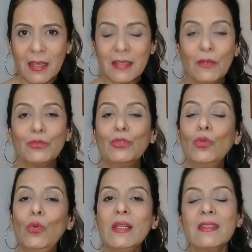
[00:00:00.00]
São
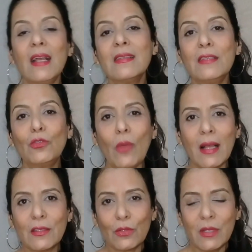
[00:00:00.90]
duas as
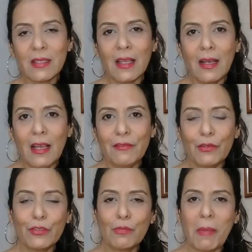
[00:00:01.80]
situações que
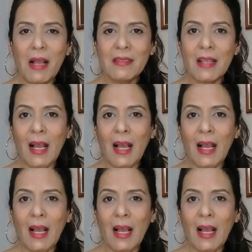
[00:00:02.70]
levam os pais